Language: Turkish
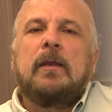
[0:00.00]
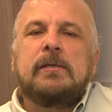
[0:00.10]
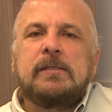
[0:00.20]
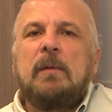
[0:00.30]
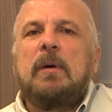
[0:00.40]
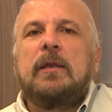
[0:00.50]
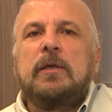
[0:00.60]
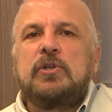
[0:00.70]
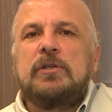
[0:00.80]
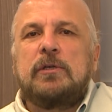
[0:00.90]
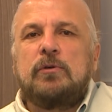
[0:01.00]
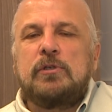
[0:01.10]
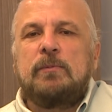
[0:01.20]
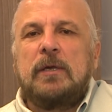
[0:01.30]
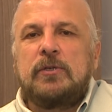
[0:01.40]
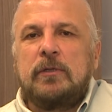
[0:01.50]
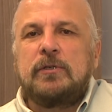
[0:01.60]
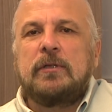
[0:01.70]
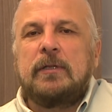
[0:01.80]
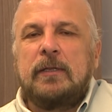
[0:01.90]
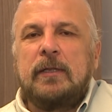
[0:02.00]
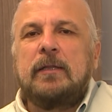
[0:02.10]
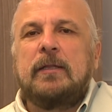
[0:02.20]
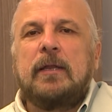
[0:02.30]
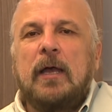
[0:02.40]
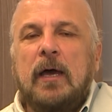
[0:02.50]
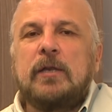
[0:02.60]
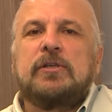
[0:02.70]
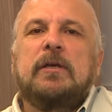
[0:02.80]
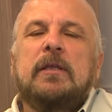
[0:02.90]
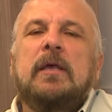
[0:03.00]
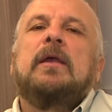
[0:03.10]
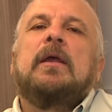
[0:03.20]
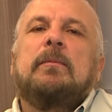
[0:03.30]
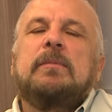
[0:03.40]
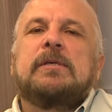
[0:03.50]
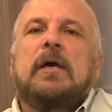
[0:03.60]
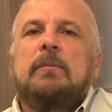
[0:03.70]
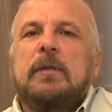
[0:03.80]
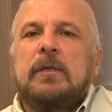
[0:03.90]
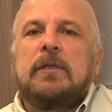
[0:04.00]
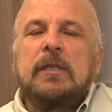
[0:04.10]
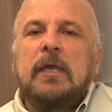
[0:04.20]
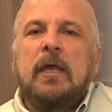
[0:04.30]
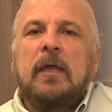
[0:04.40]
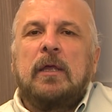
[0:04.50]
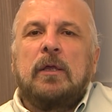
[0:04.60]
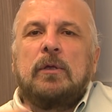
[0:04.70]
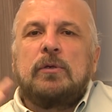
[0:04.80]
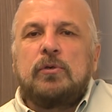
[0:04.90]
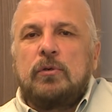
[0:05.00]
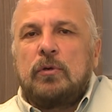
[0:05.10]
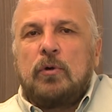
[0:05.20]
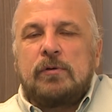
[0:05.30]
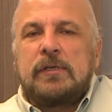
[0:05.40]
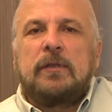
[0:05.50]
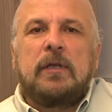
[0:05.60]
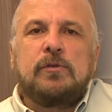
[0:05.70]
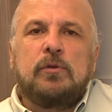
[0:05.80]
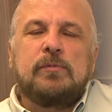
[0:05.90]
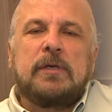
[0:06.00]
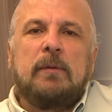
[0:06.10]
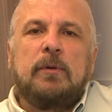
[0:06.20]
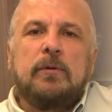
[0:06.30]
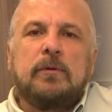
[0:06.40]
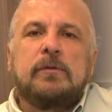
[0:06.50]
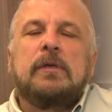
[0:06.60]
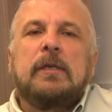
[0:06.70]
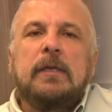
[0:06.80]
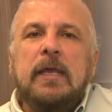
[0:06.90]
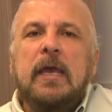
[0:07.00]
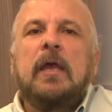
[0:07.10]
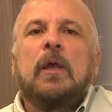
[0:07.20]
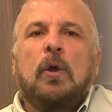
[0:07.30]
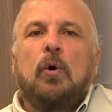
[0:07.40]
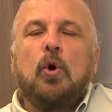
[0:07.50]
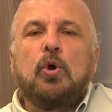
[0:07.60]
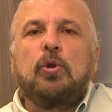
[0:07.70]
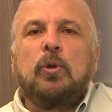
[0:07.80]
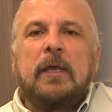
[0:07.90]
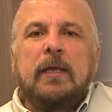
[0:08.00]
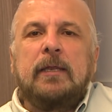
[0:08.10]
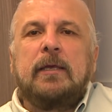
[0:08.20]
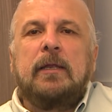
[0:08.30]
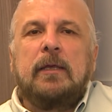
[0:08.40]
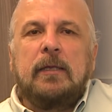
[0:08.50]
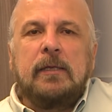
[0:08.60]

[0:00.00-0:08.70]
Zaman içinde çözmeye çalıştıkları dedikleri her şeyde biz kaybettik. Niye? Çünkü konsantrasyonumuzu kaybediyoruz. Niye? O konuyla ilgili